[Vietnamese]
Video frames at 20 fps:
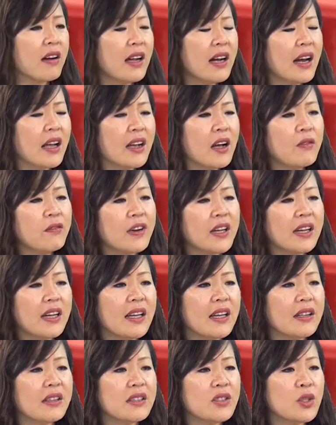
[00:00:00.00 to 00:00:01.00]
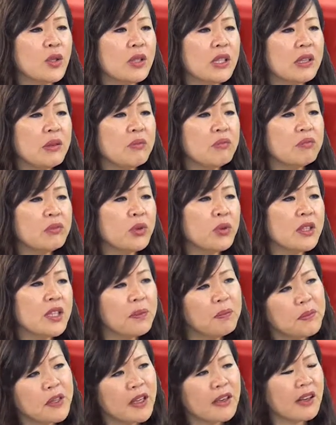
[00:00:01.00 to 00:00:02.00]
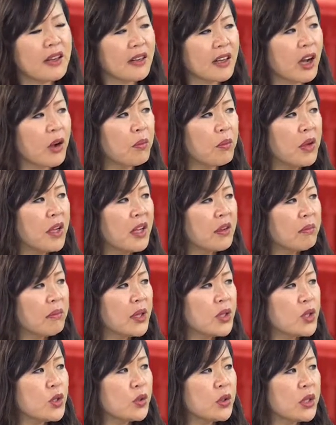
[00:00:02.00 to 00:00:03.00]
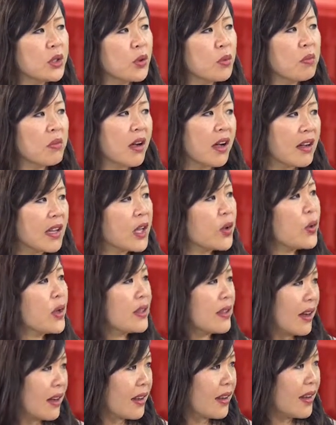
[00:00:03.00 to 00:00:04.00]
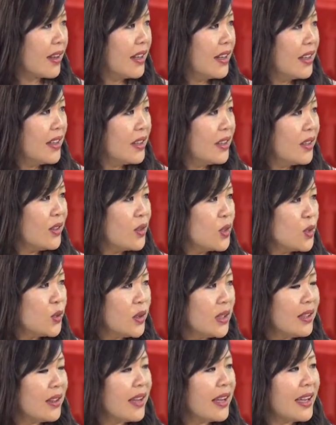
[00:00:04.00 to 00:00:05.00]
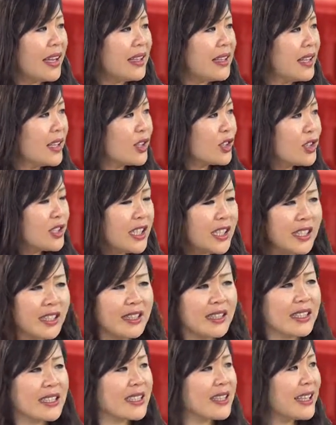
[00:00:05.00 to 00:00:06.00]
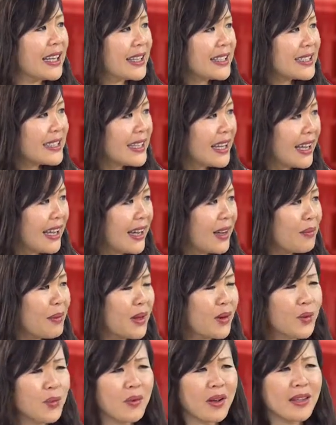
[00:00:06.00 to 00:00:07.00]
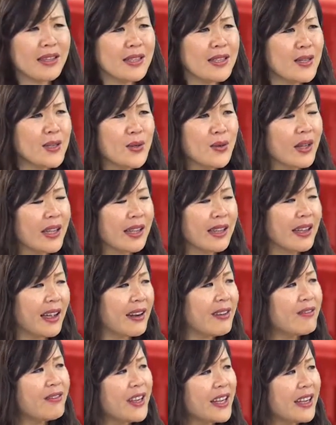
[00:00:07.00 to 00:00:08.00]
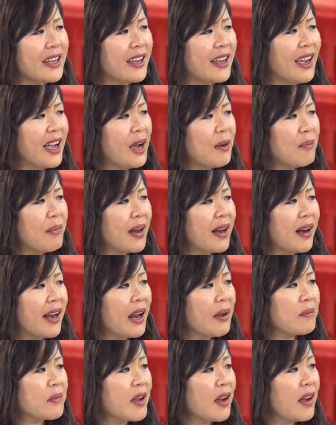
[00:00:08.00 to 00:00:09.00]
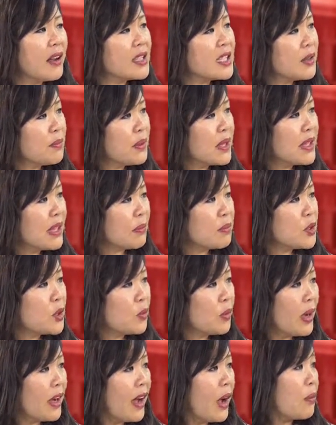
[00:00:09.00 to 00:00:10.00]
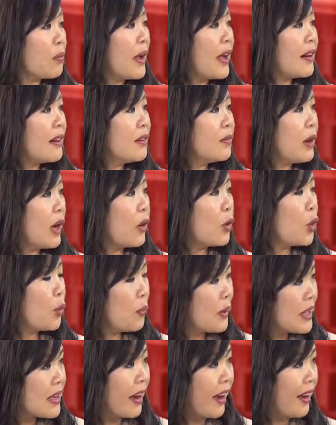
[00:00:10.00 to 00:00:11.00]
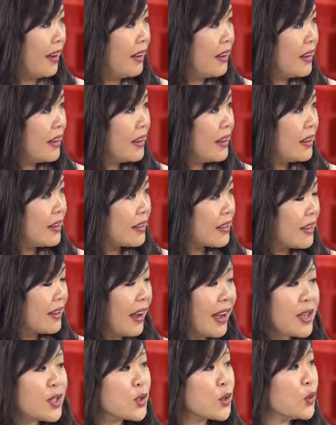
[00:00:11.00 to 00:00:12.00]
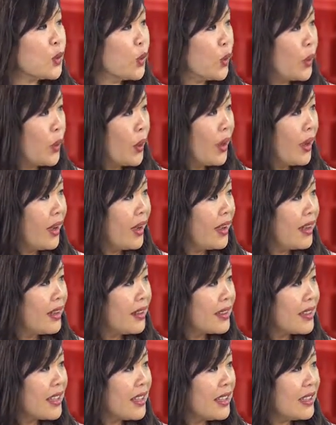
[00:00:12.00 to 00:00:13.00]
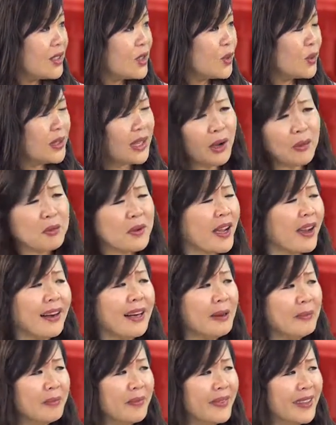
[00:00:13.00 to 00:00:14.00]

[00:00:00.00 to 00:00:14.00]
á, là không phải là Julie muốn giúp gia đình không mà Julie cũng có cái khuyết tật you know Julie là ADHD, dyslexia, mình cũng có nhiều cái hành vi mà nó làm khó cho mình tập trung học hành uh hồi lúc mình nhỏ, uh-huh. tới high school luôn. Uh-huh. Thì Julie học giỏi lắm,